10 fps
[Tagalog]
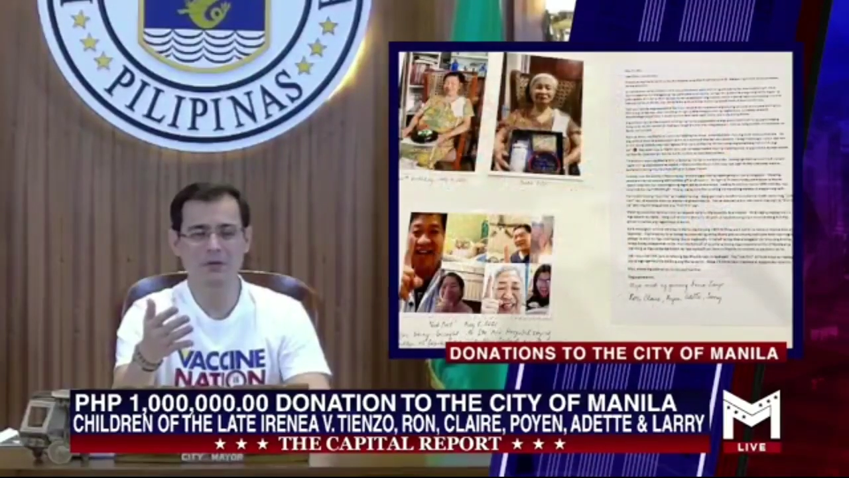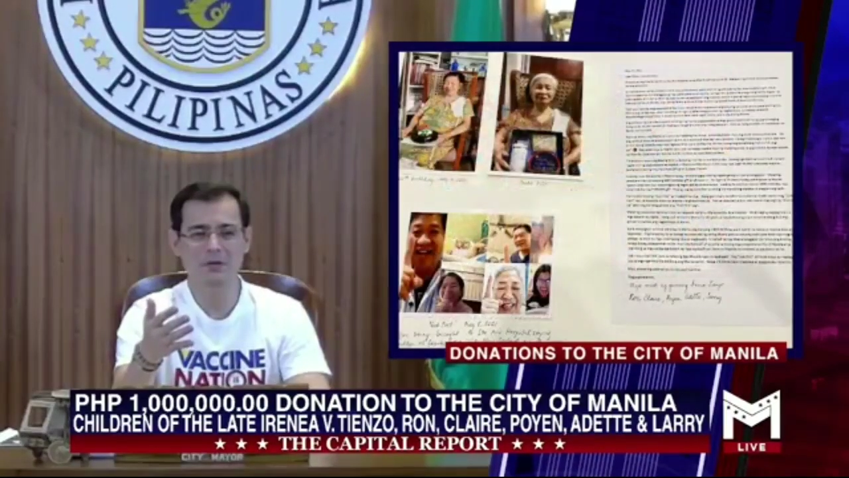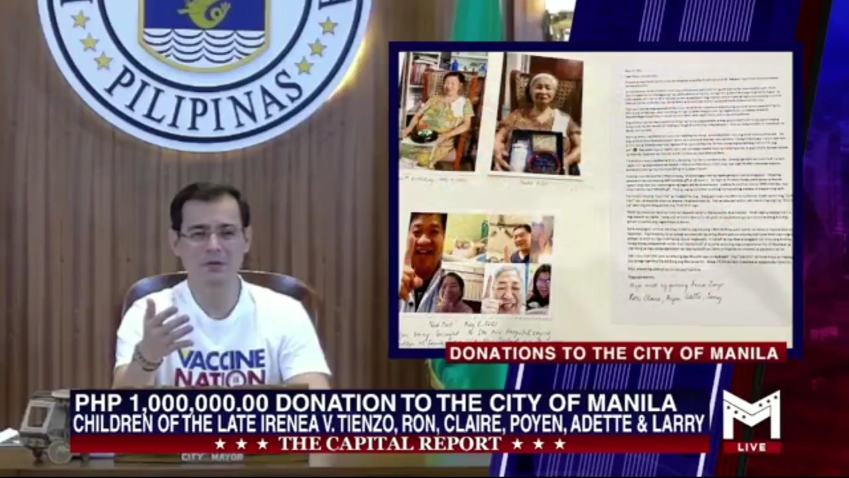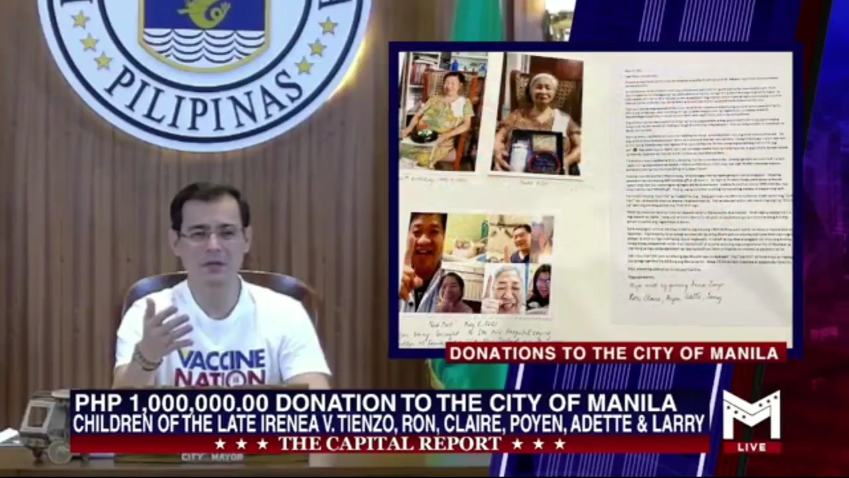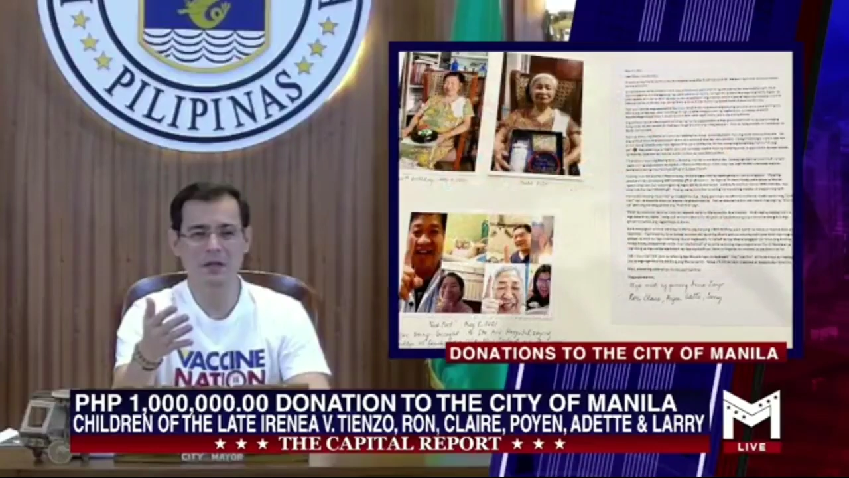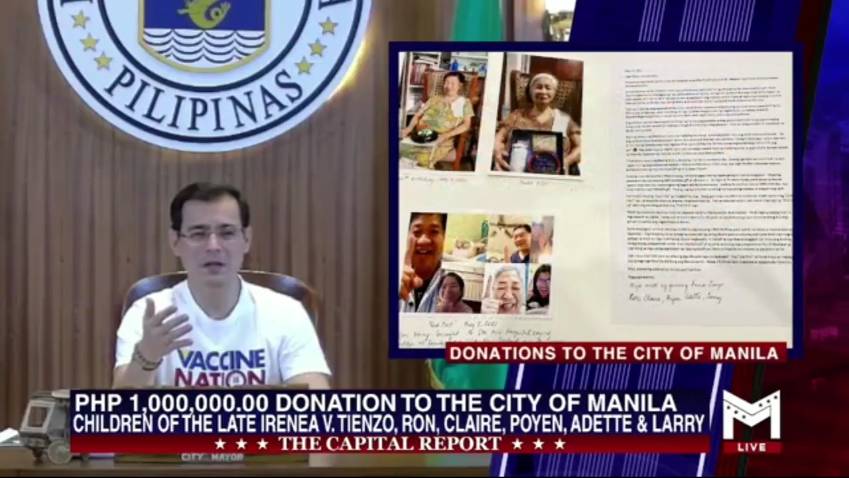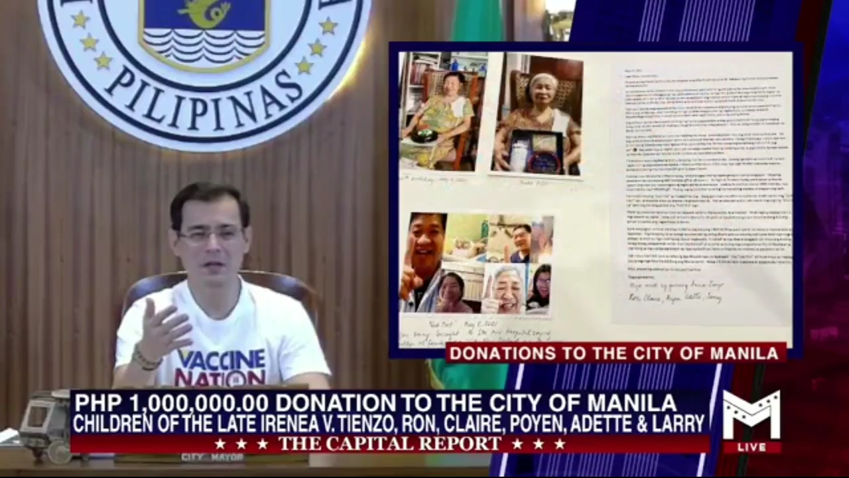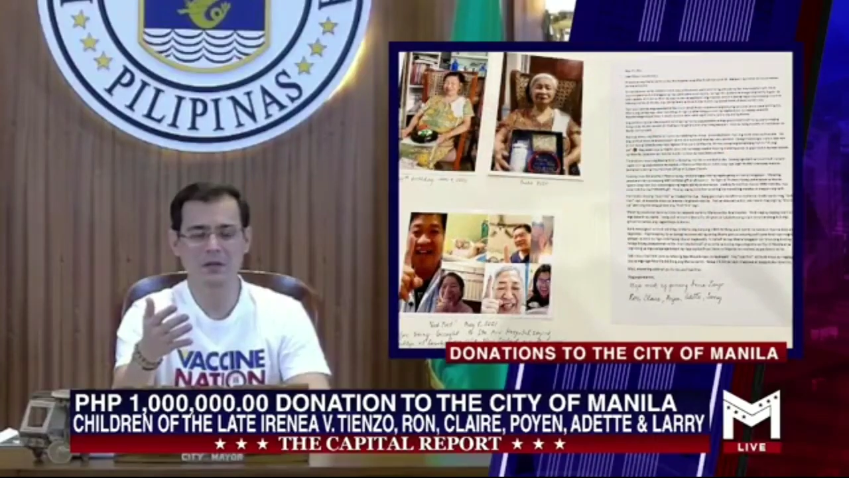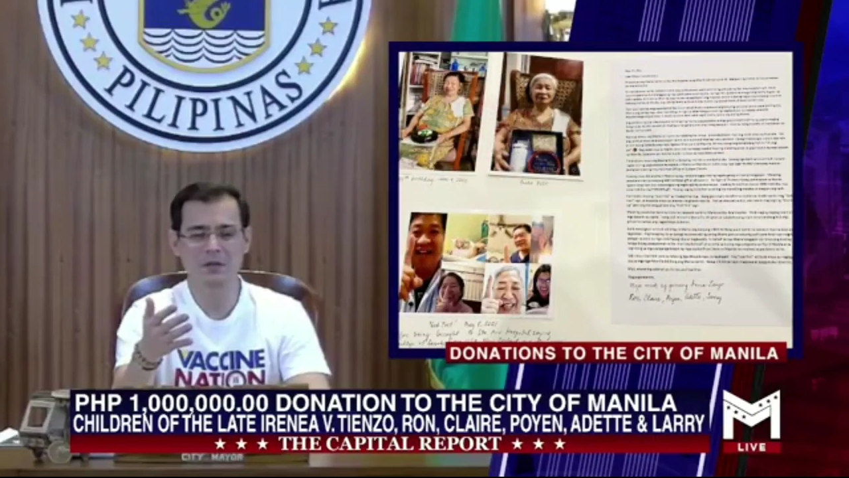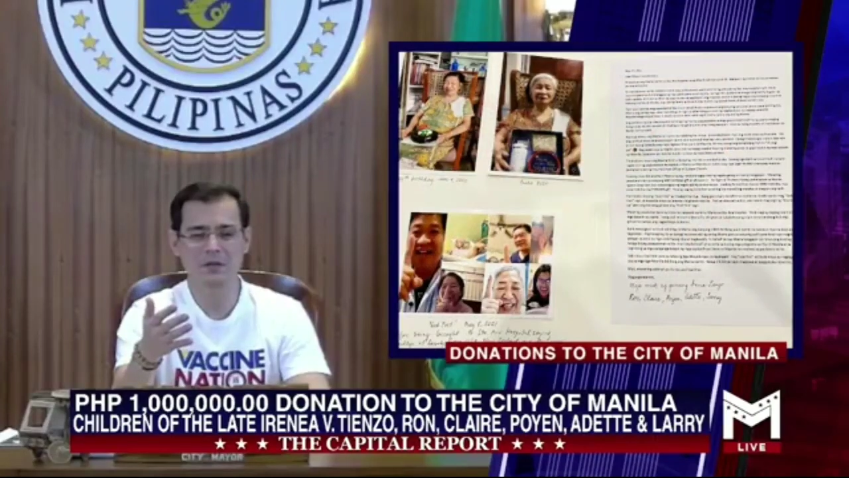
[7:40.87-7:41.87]
tingnan
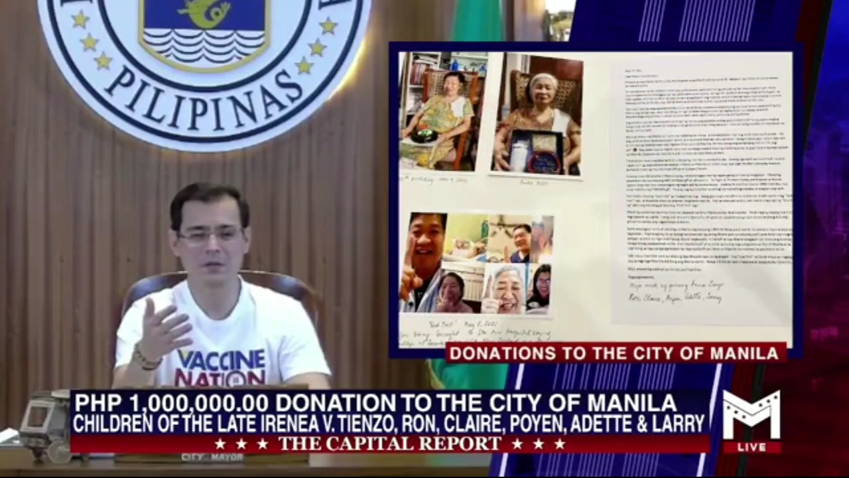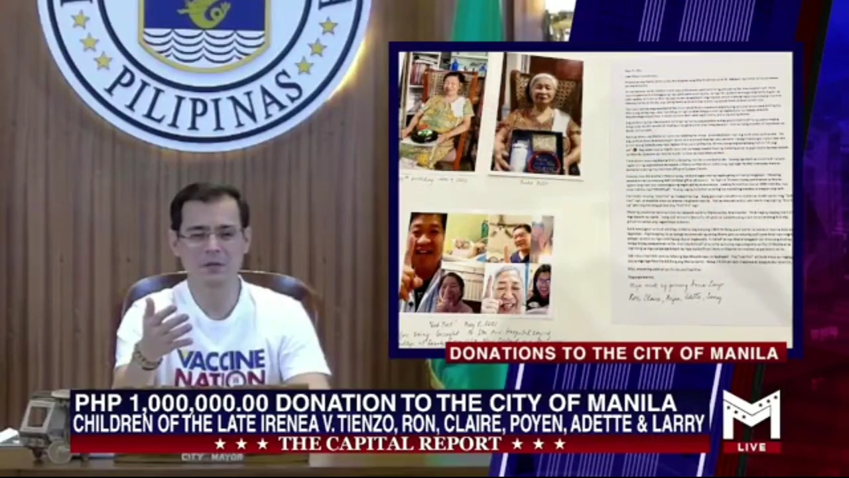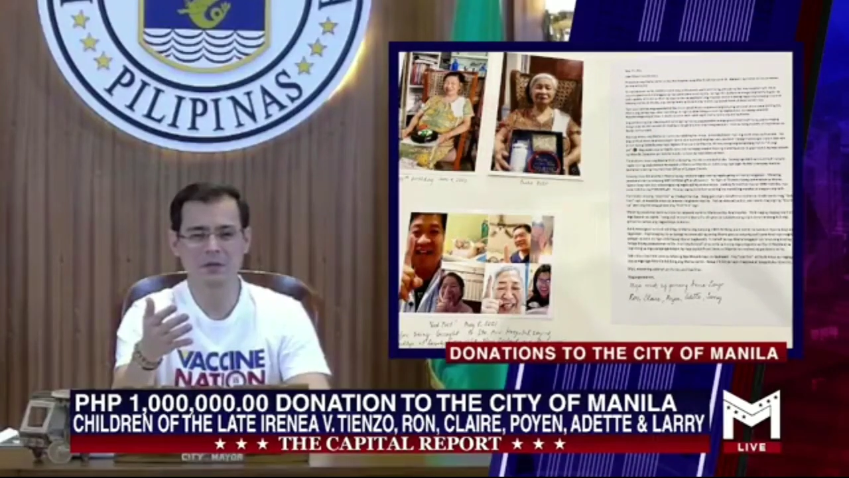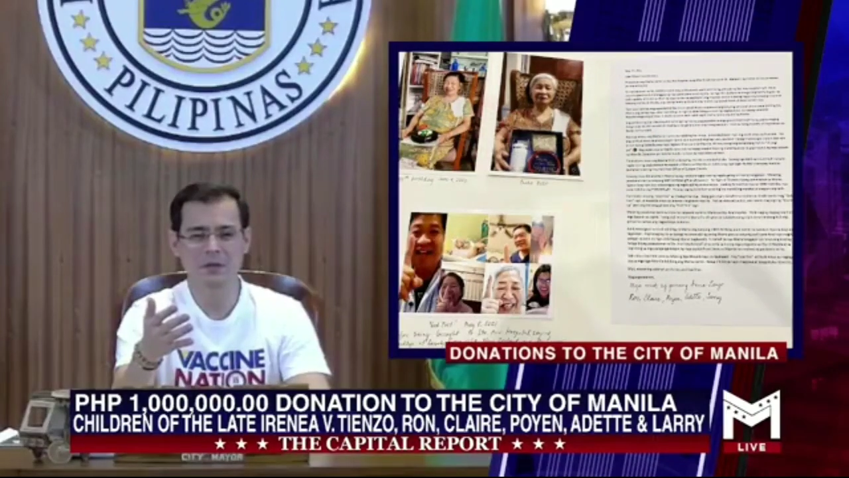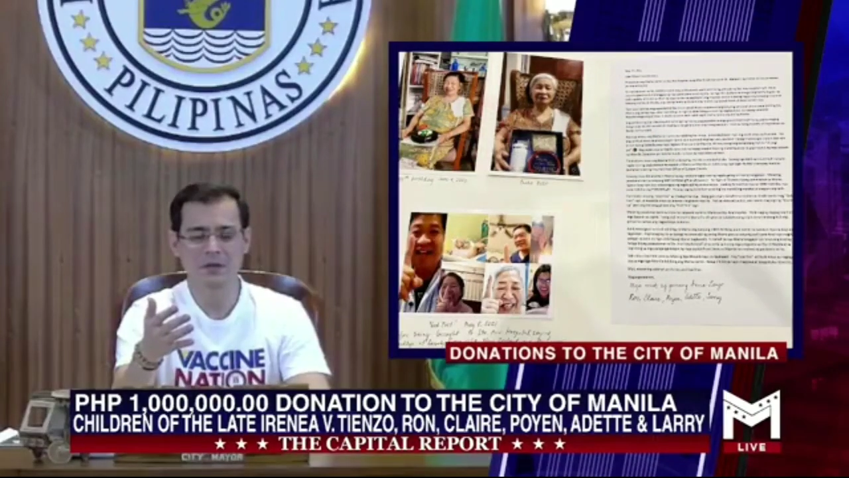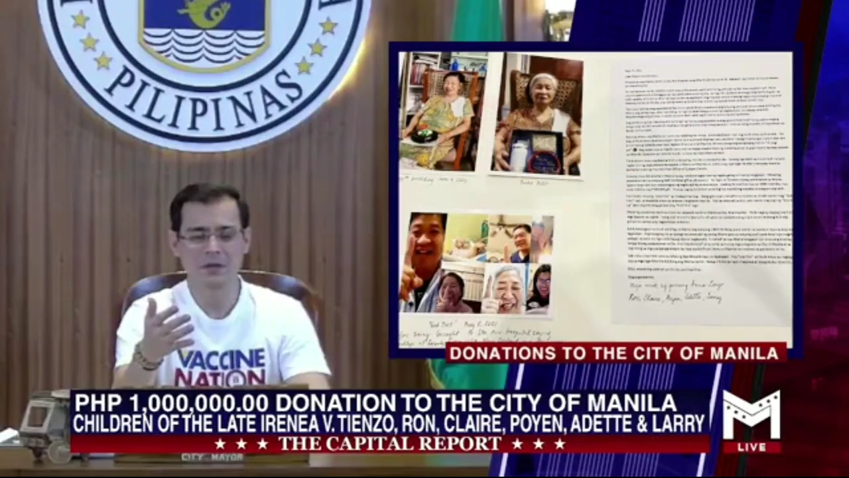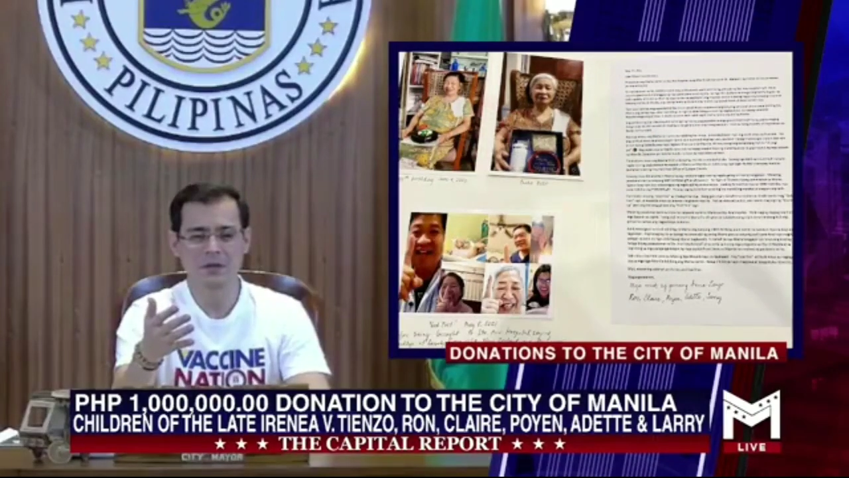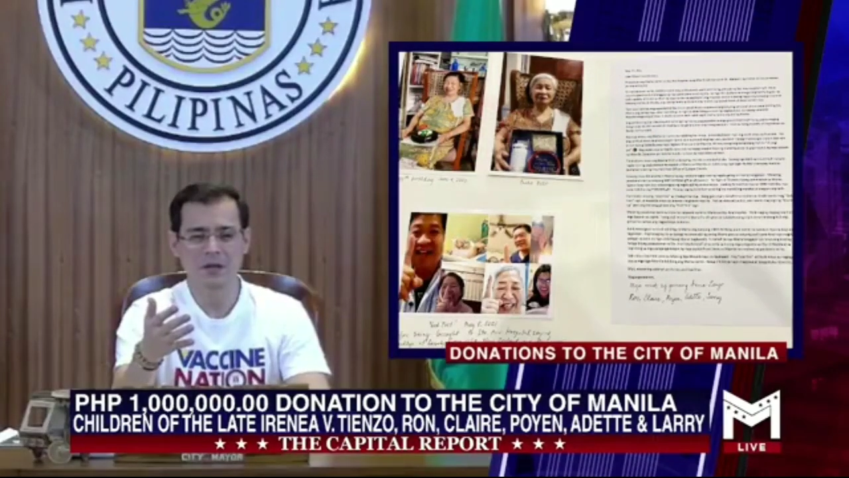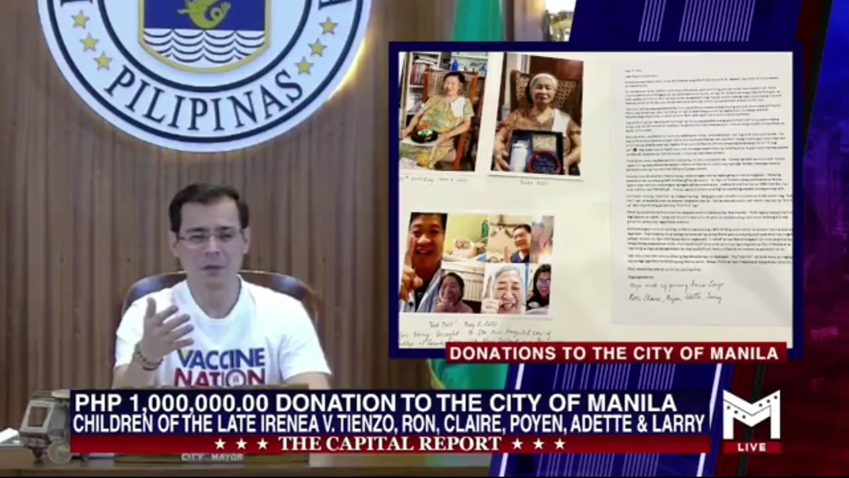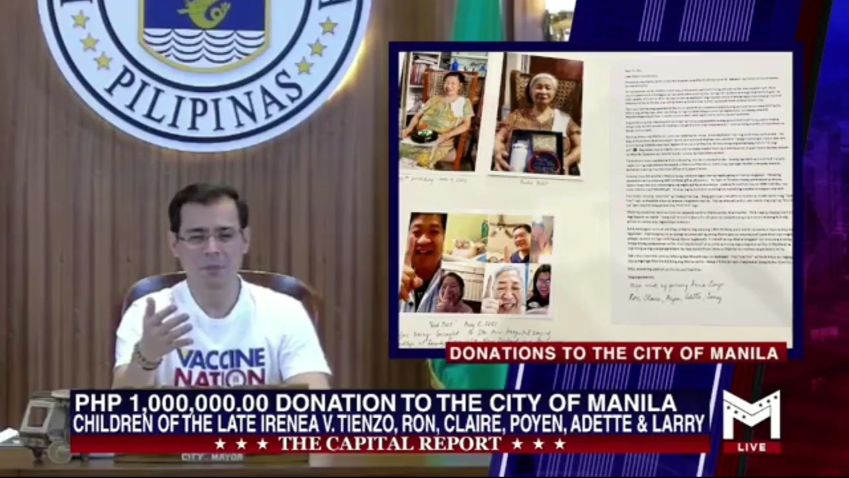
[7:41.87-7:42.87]
ninyo.
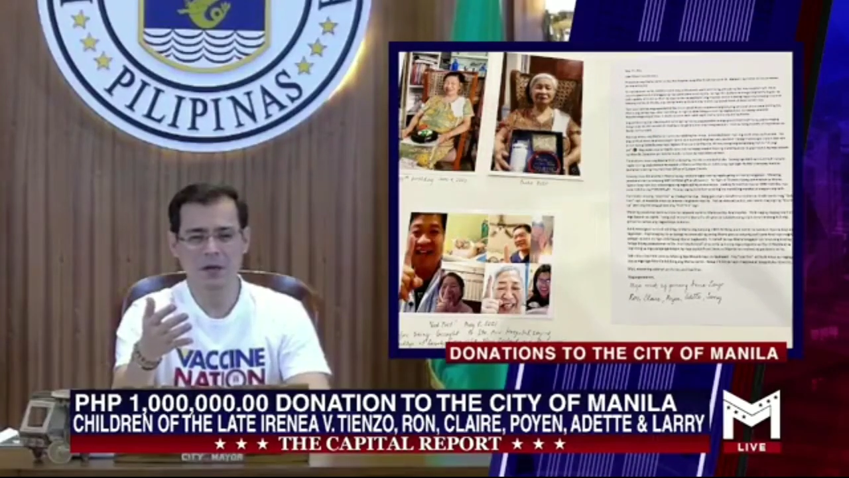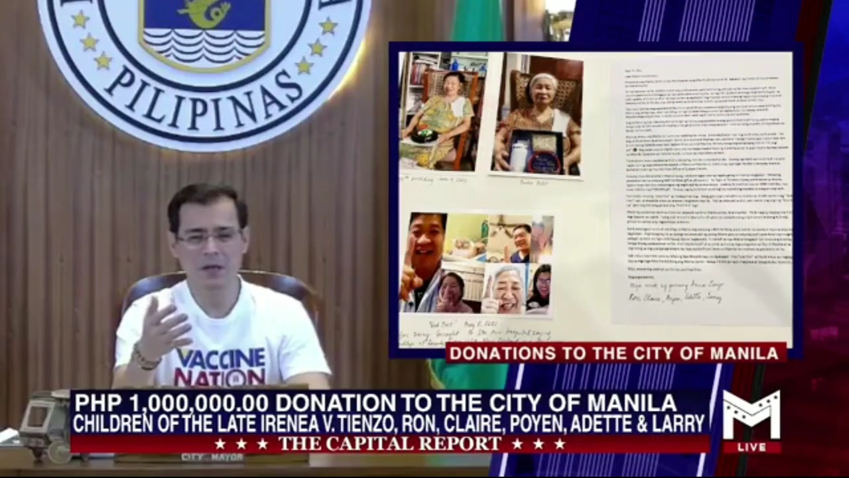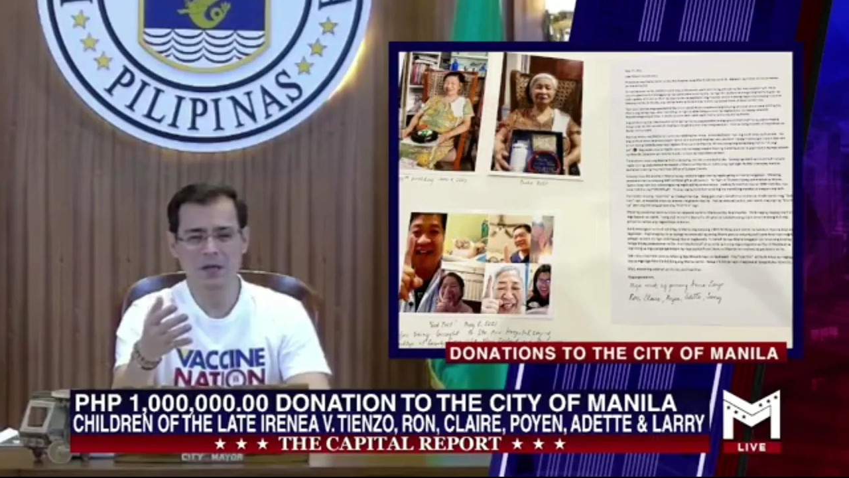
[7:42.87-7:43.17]
Kapag